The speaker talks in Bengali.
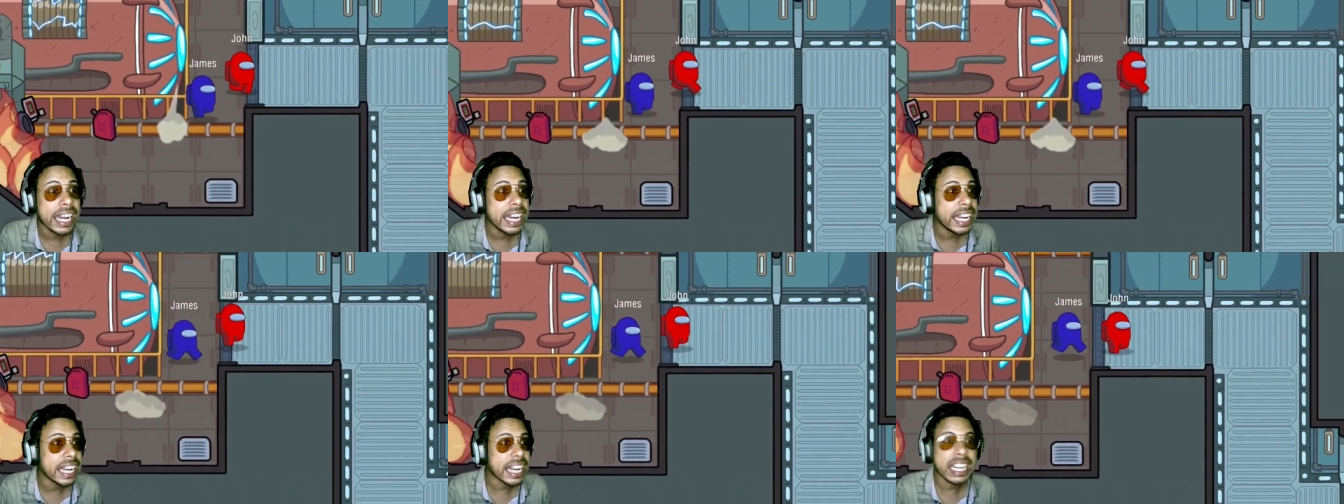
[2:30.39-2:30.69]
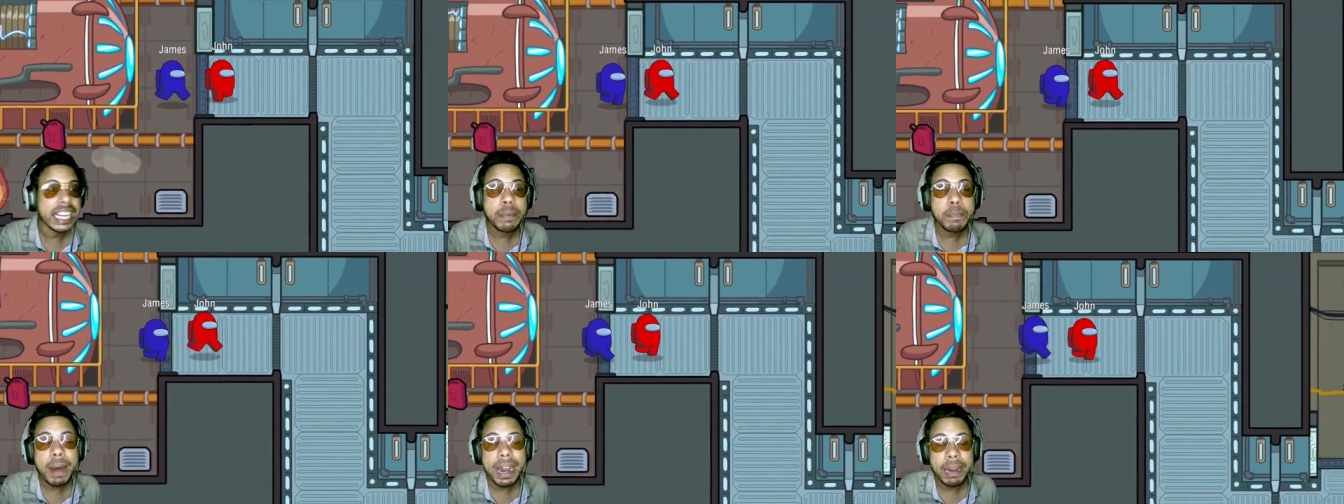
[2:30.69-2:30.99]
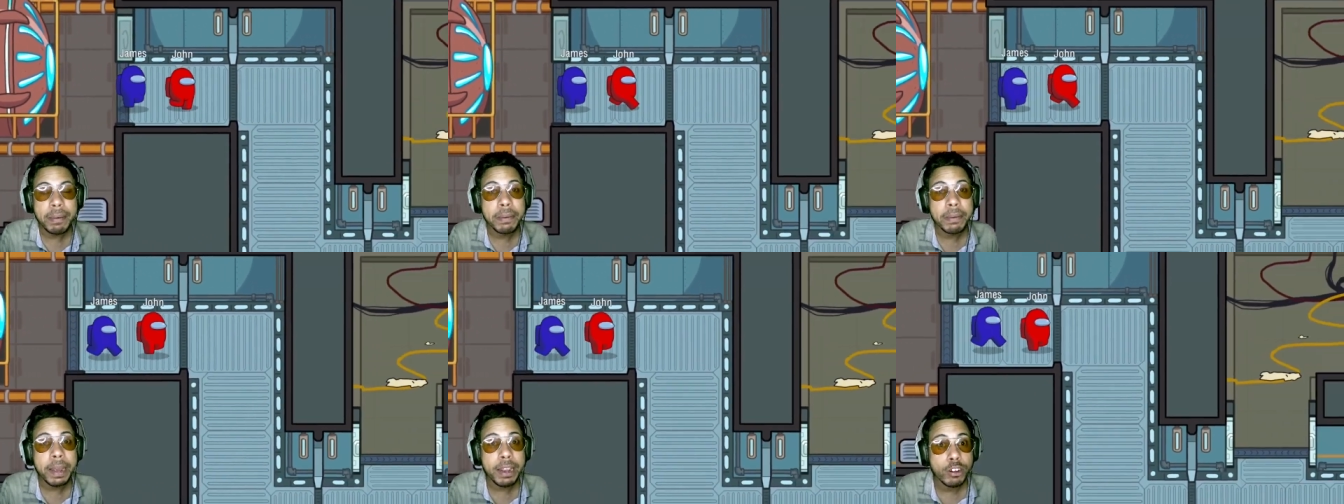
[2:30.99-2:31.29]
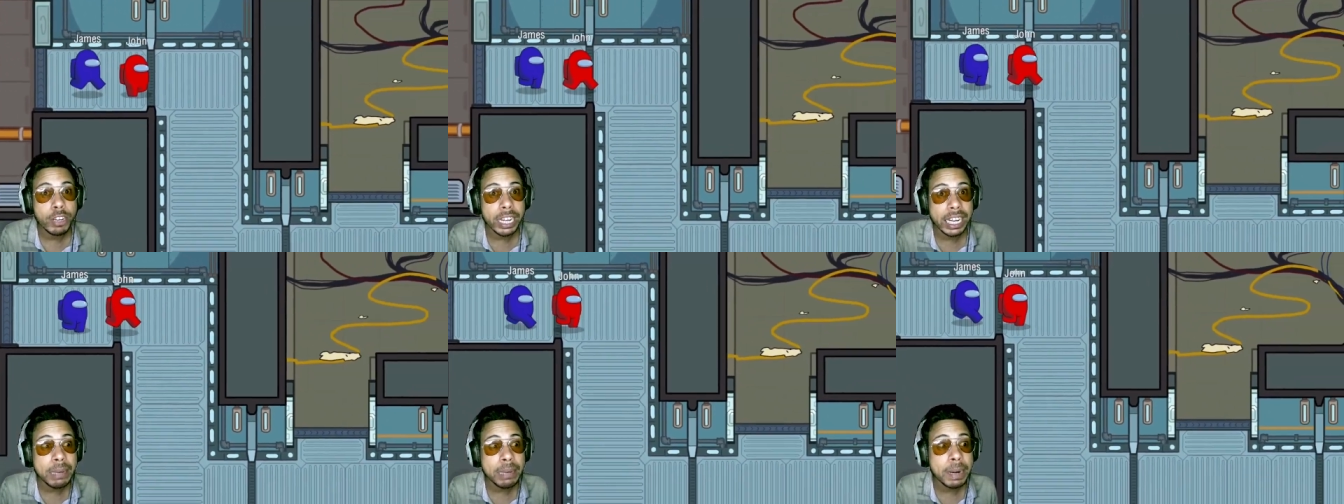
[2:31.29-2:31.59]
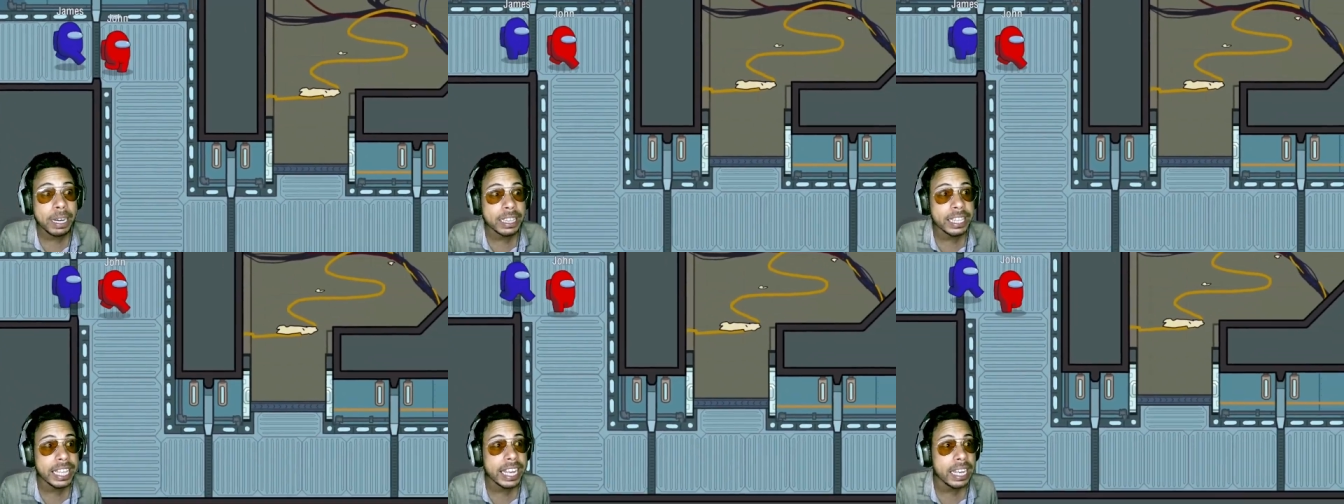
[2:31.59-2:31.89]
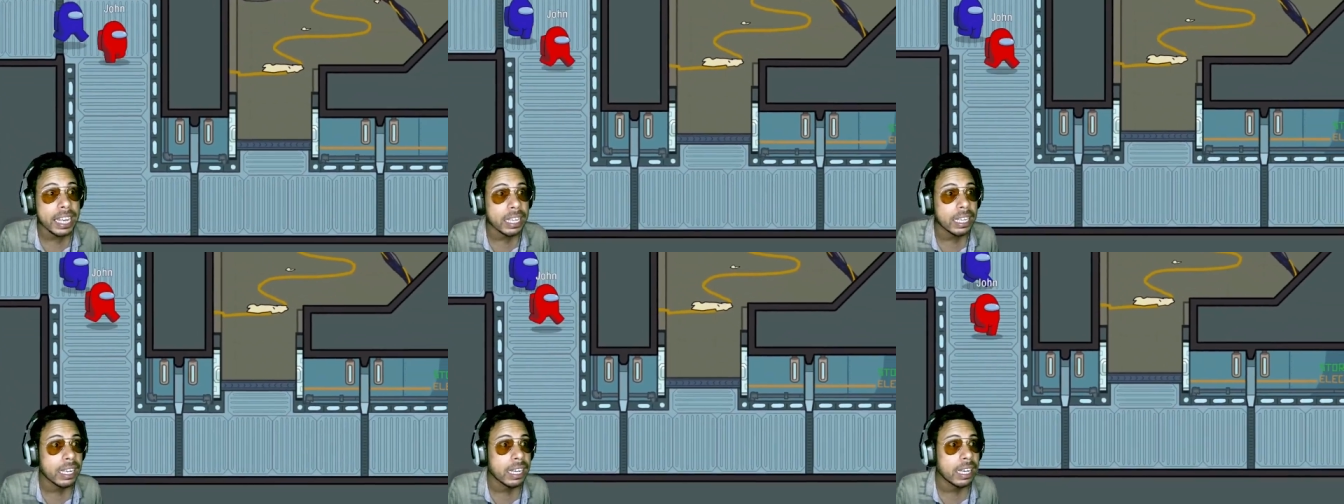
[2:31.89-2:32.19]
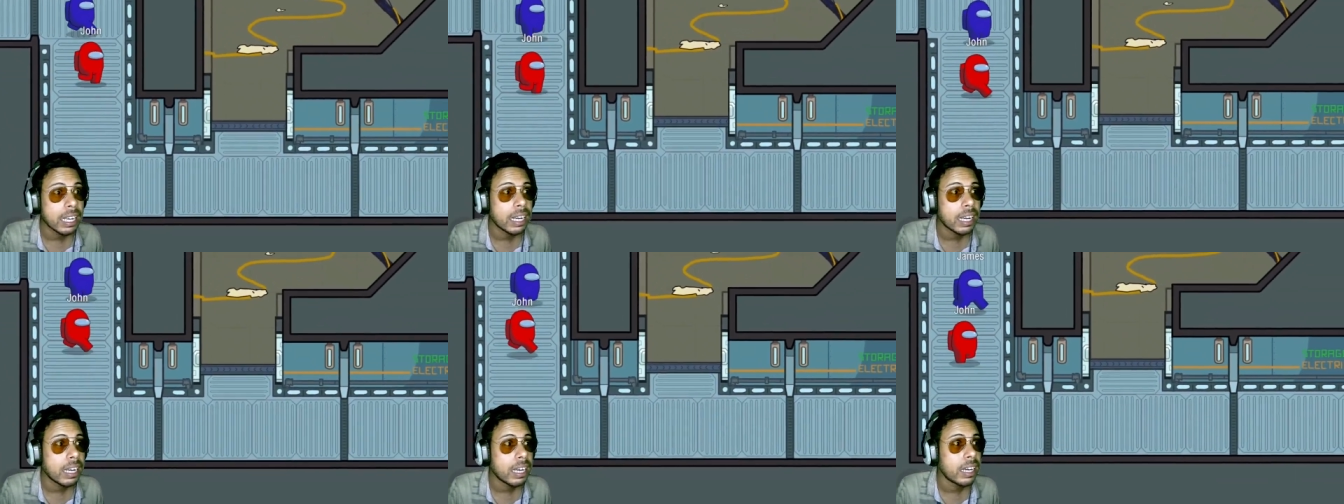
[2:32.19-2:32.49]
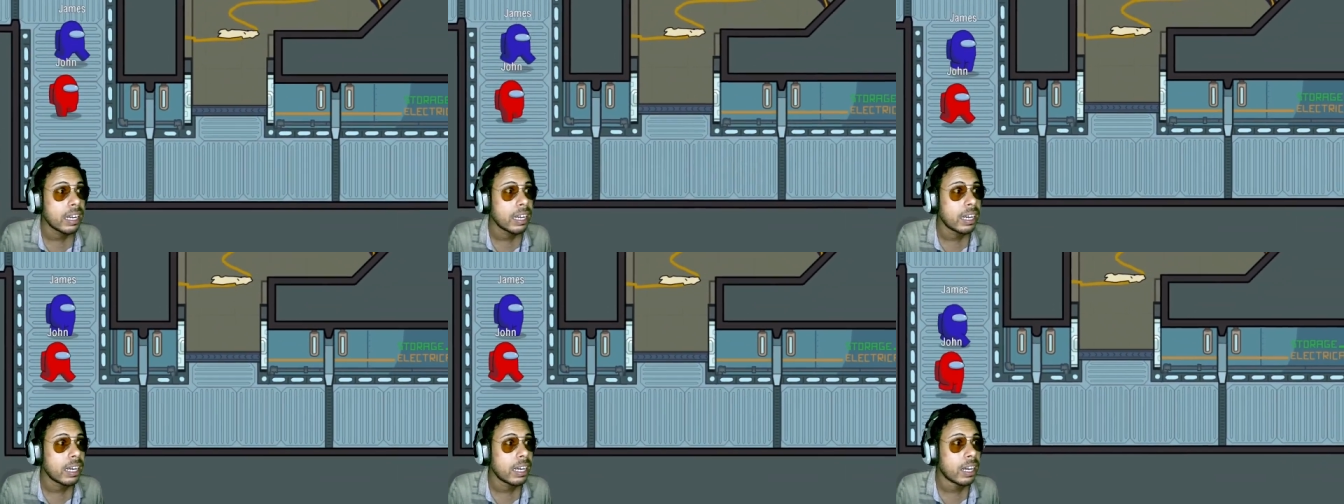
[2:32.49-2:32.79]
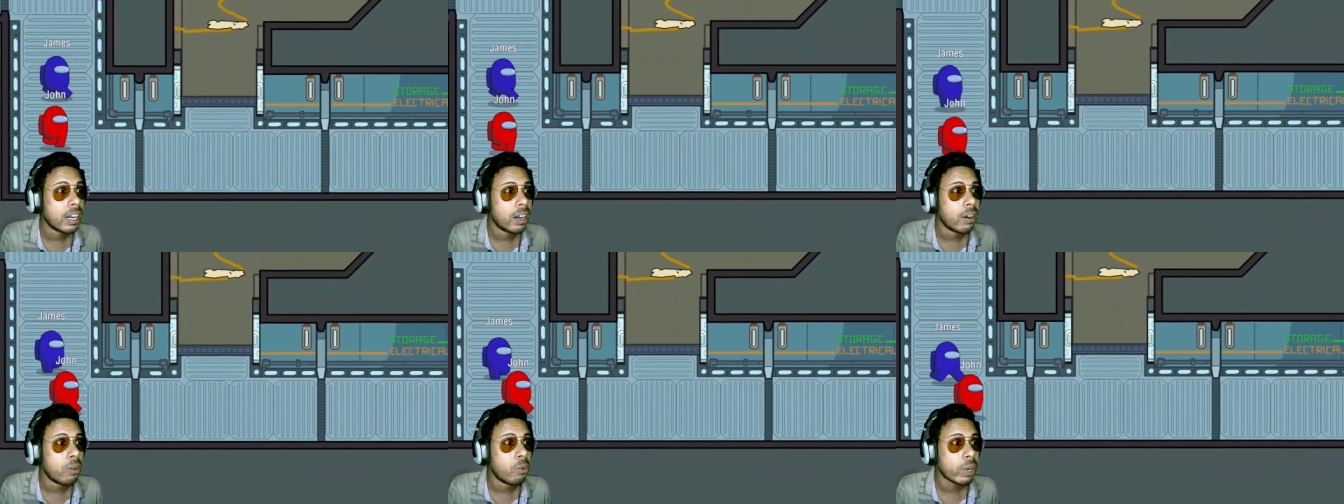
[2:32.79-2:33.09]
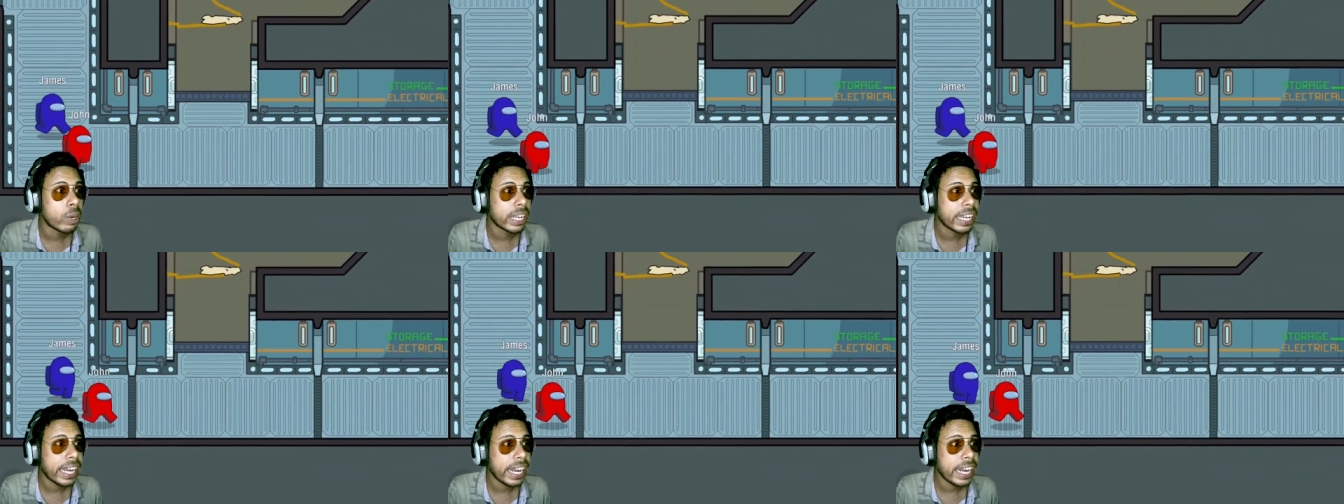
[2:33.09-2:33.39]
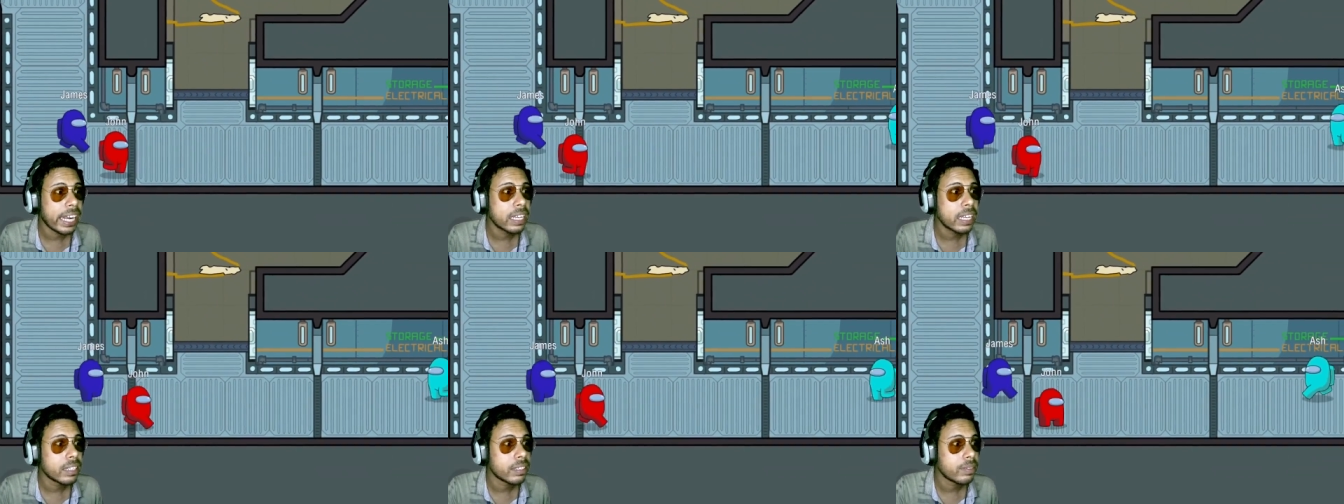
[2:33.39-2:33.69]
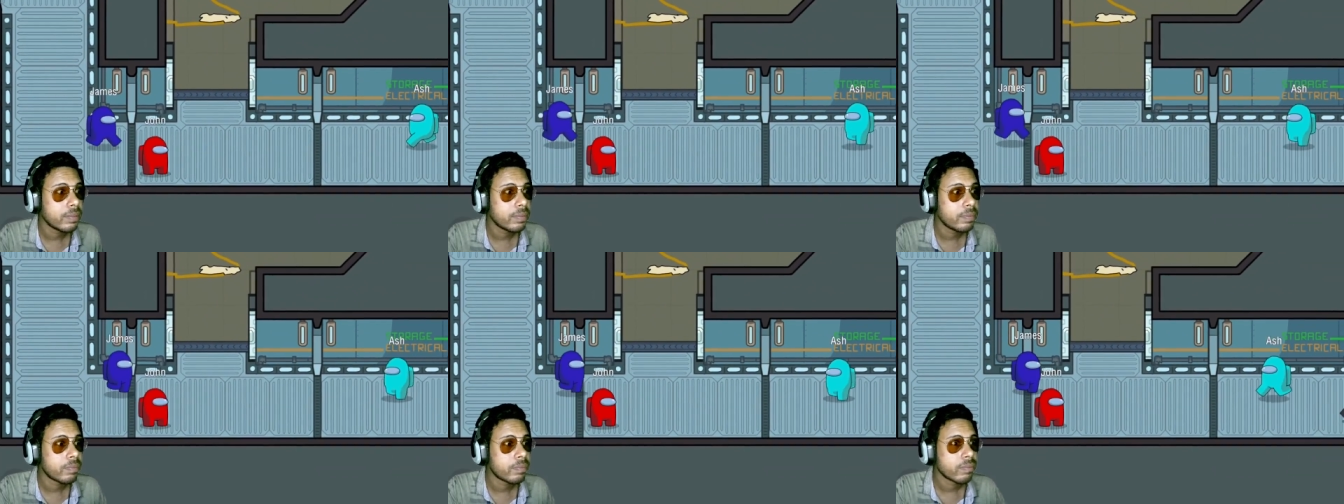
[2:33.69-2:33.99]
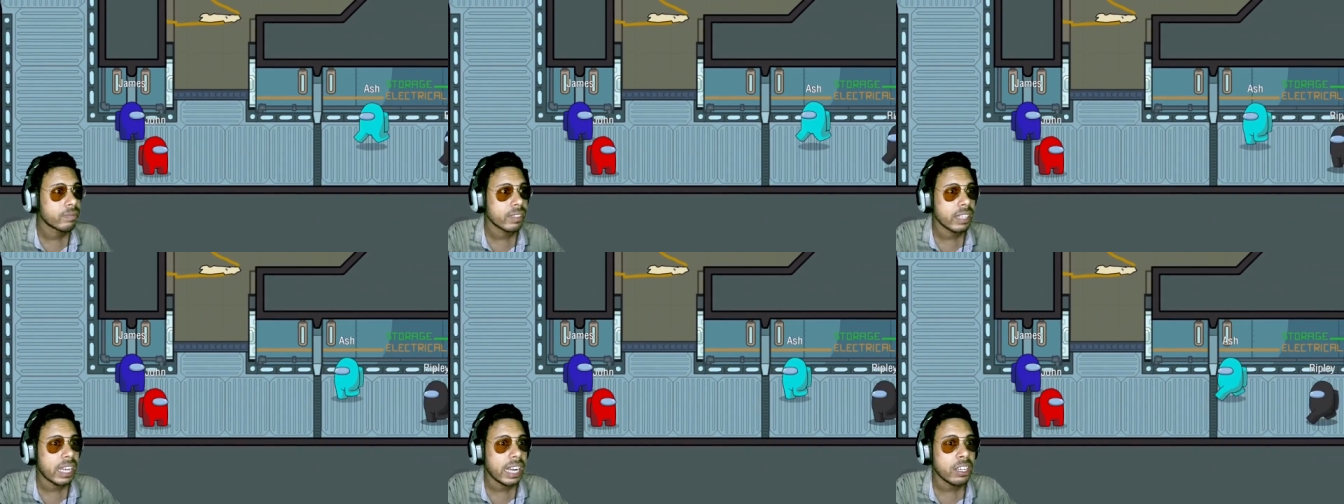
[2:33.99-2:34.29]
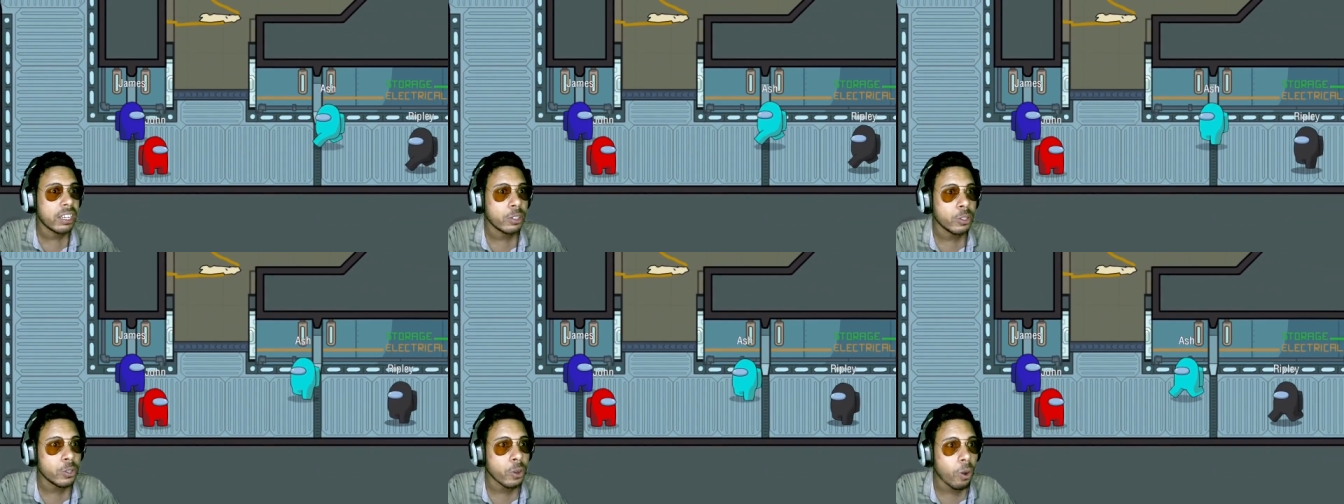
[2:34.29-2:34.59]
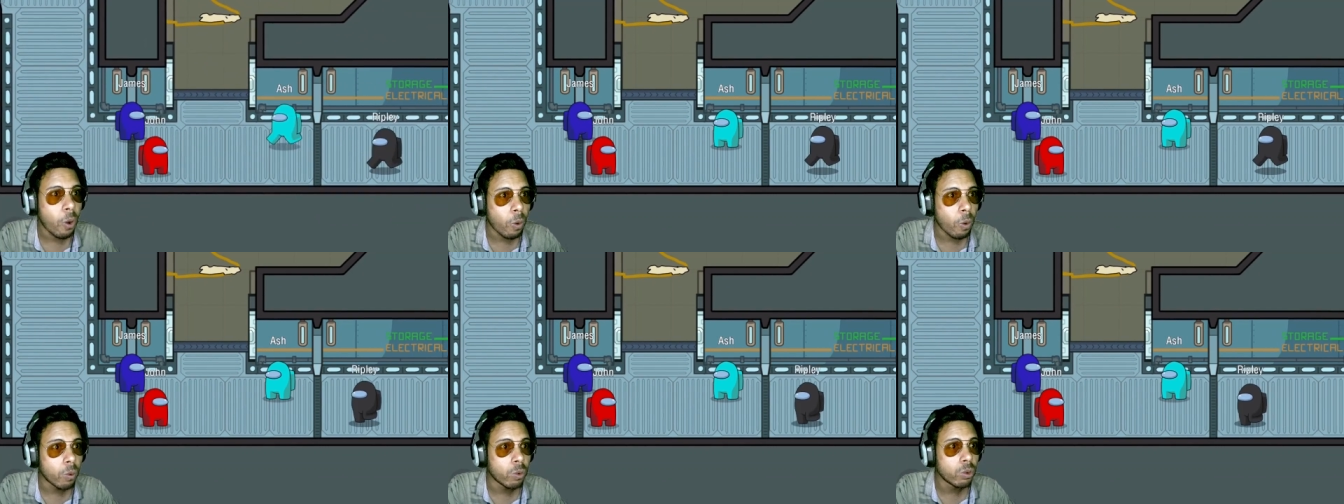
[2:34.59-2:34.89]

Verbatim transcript: এটা কি পারবে ভাই ওটাকে মারতে ওকে আই ডোন্ট নো